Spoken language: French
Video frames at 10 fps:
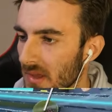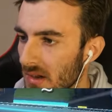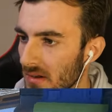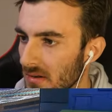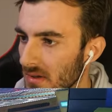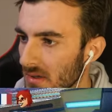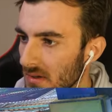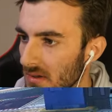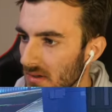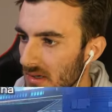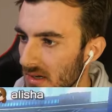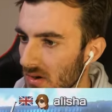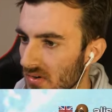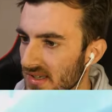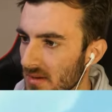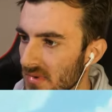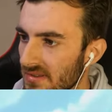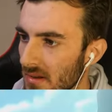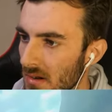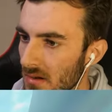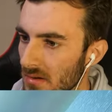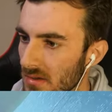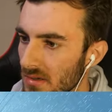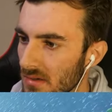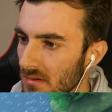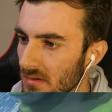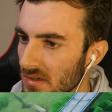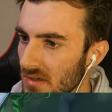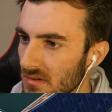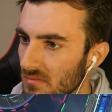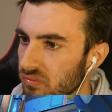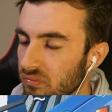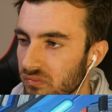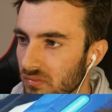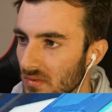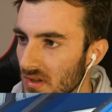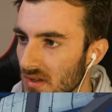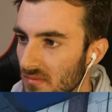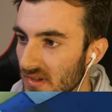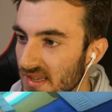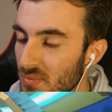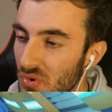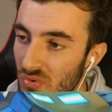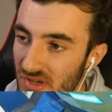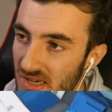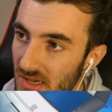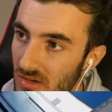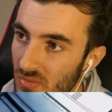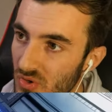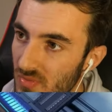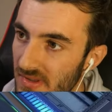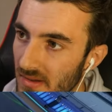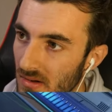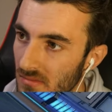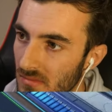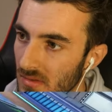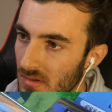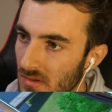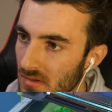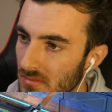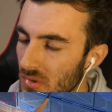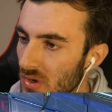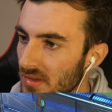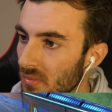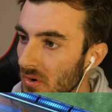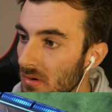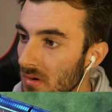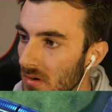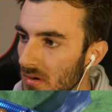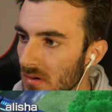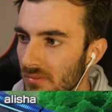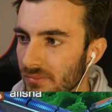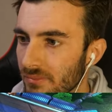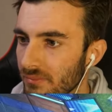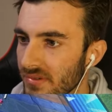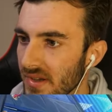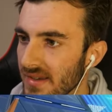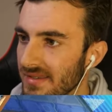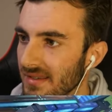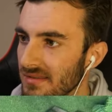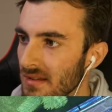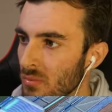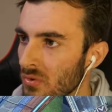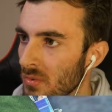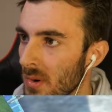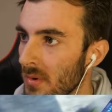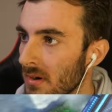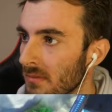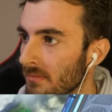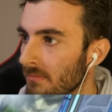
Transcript: Hein. Et ancien méta, et bah, c'est plus considéré comme du méta. Mais honnêtement, euh, ça reste très très bon quand même. Hein.